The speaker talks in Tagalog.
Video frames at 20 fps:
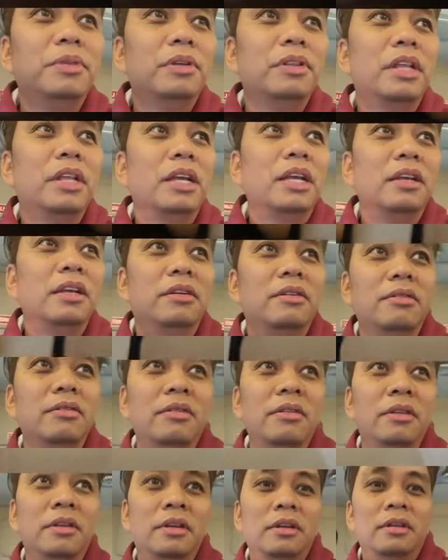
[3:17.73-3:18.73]
to tingin ko.
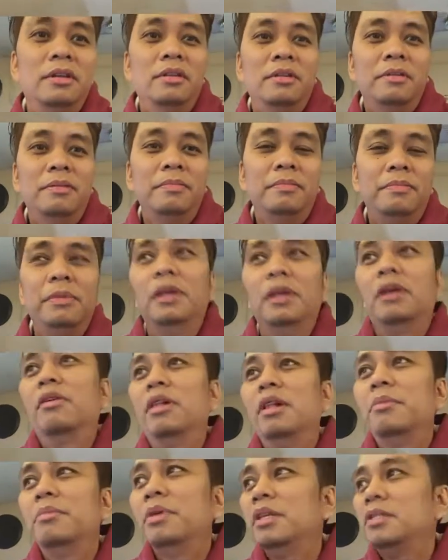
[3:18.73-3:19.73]
Hindi ko
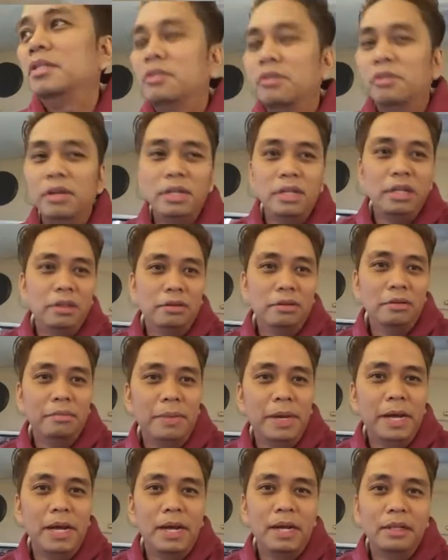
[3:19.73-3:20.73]
alam yung story nito,
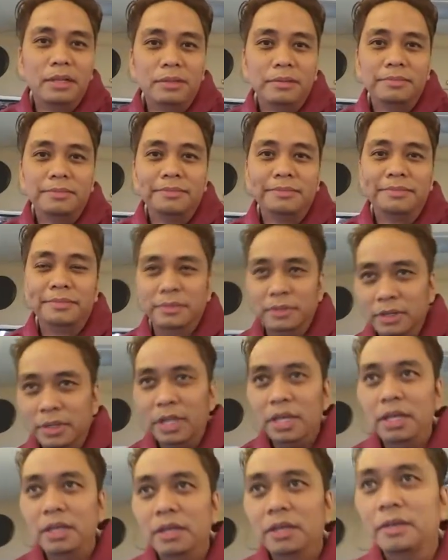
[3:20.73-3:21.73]
but...
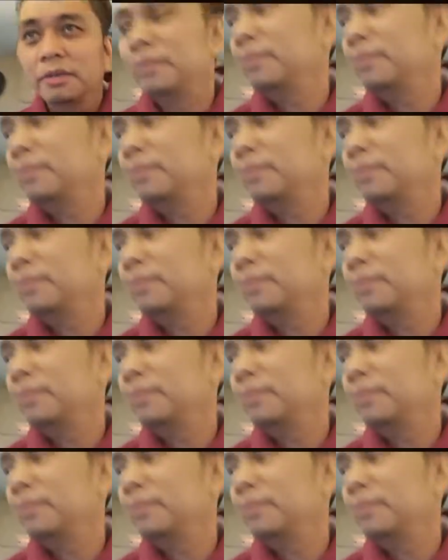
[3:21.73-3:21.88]
Okay.